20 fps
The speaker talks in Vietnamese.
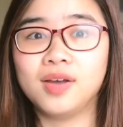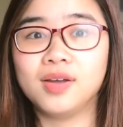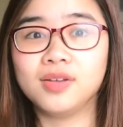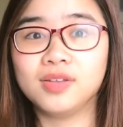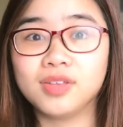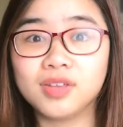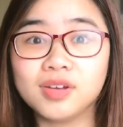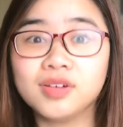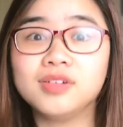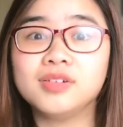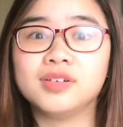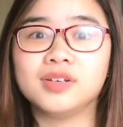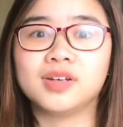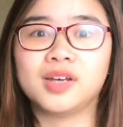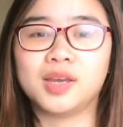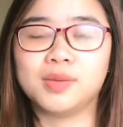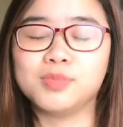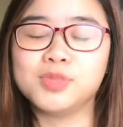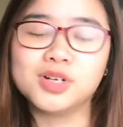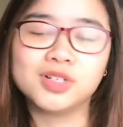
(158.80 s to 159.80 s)
Nhưng
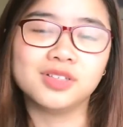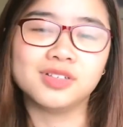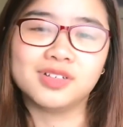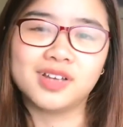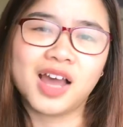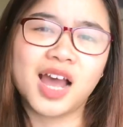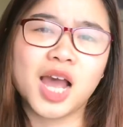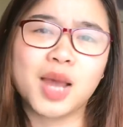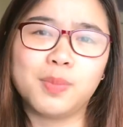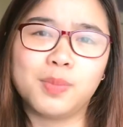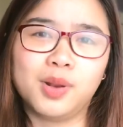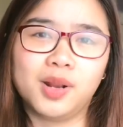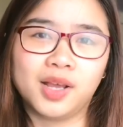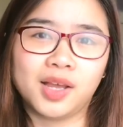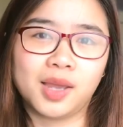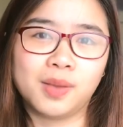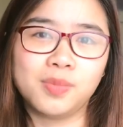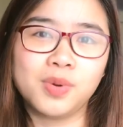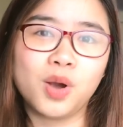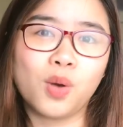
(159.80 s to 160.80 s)
cái bước thứ hai mà là
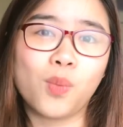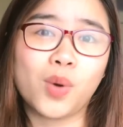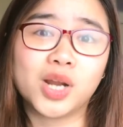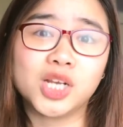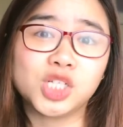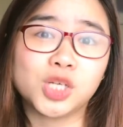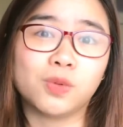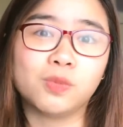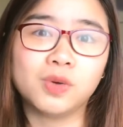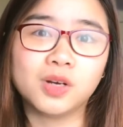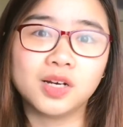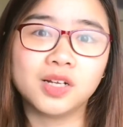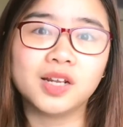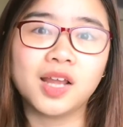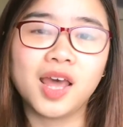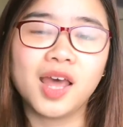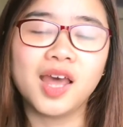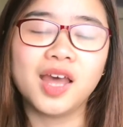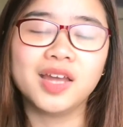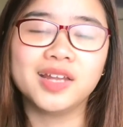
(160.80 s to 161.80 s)
cái bước quan trọng hơn,
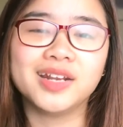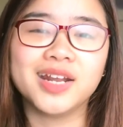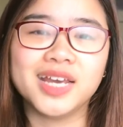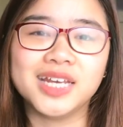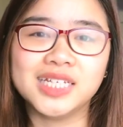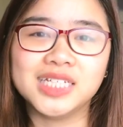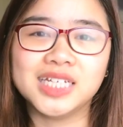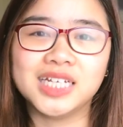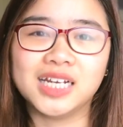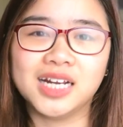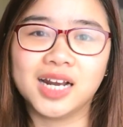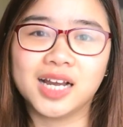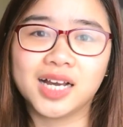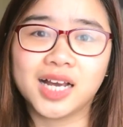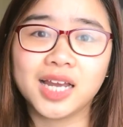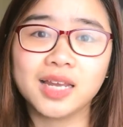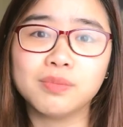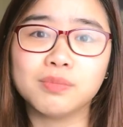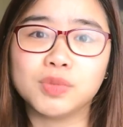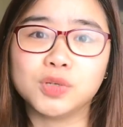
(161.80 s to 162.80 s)
đấy chính là
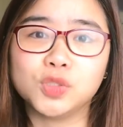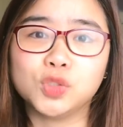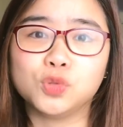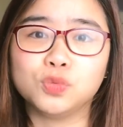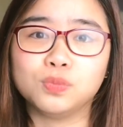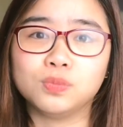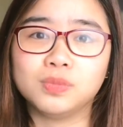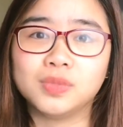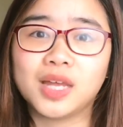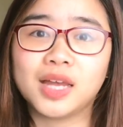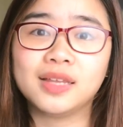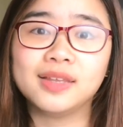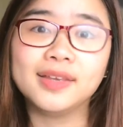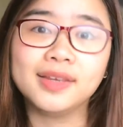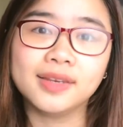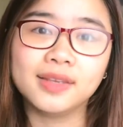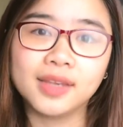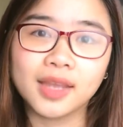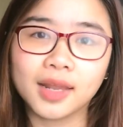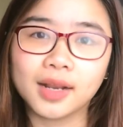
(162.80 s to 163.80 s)
cách mà chúng ta
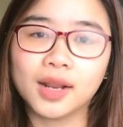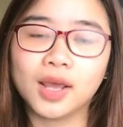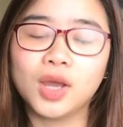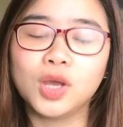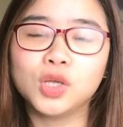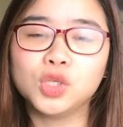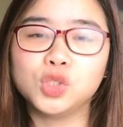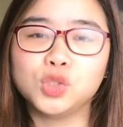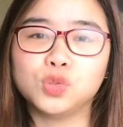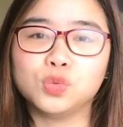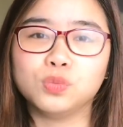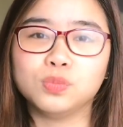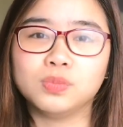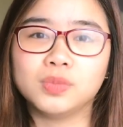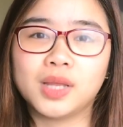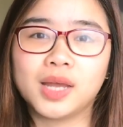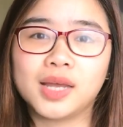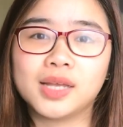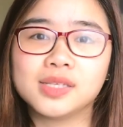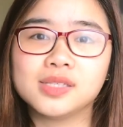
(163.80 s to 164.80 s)
nhìn nhận, chúng
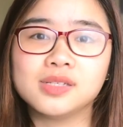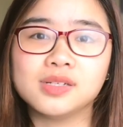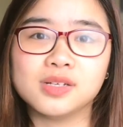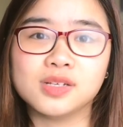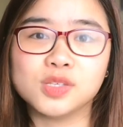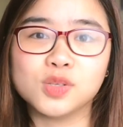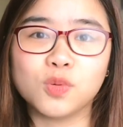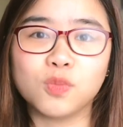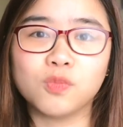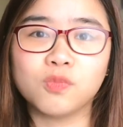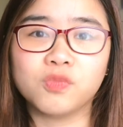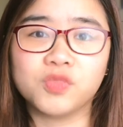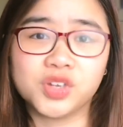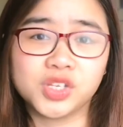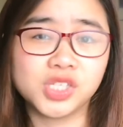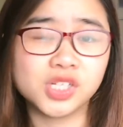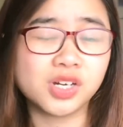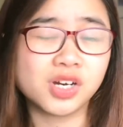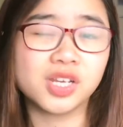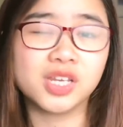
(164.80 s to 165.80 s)
ta sử dụng và
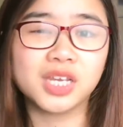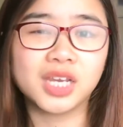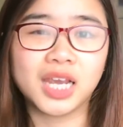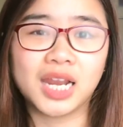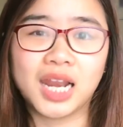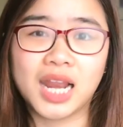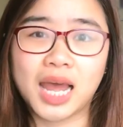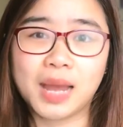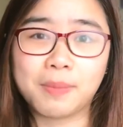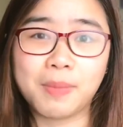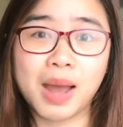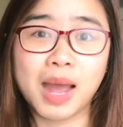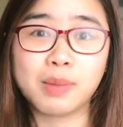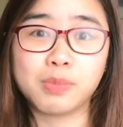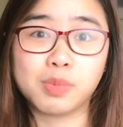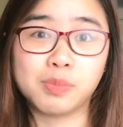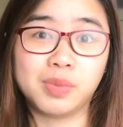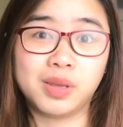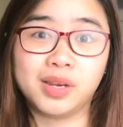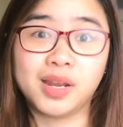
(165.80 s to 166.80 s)
chơi những cái lá bài
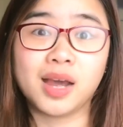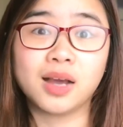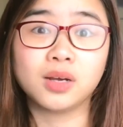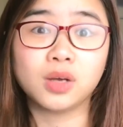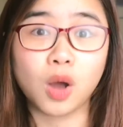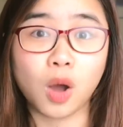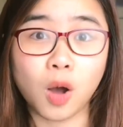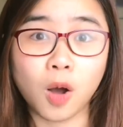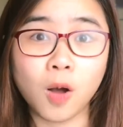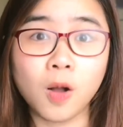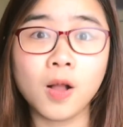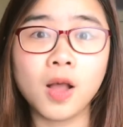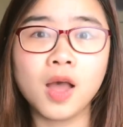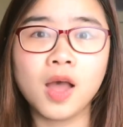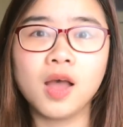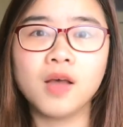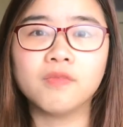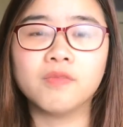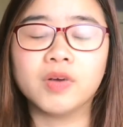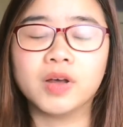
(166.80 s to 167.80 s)
mà mình đang có.
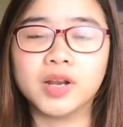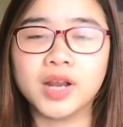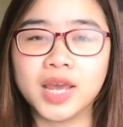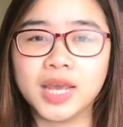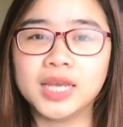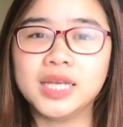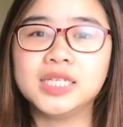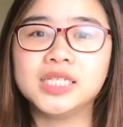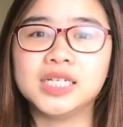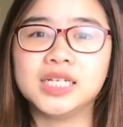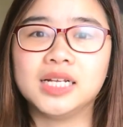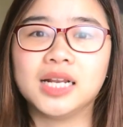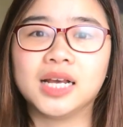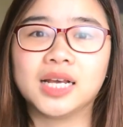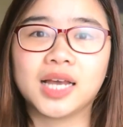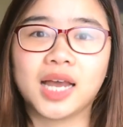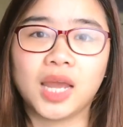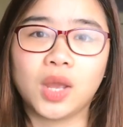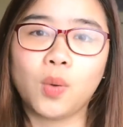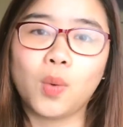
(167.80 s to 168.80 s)
Và đấy chính là
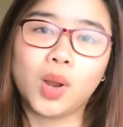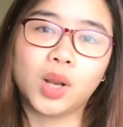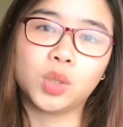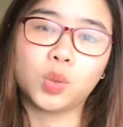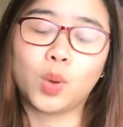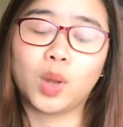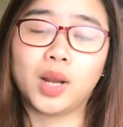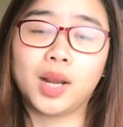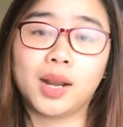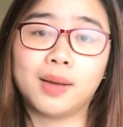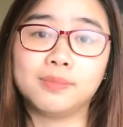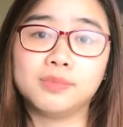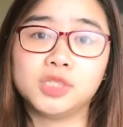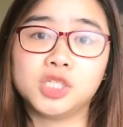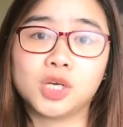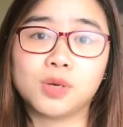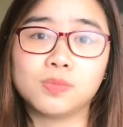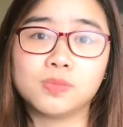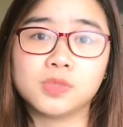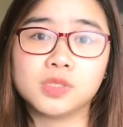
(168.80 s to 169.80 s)
cái hoàn toàn nằm
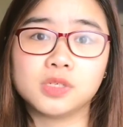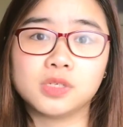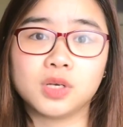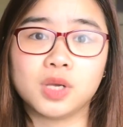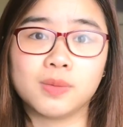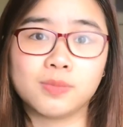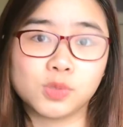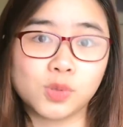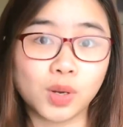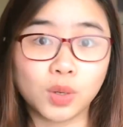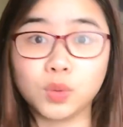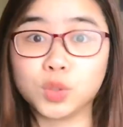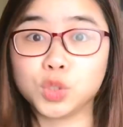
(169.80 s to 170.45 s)
trong sự kiểm soát của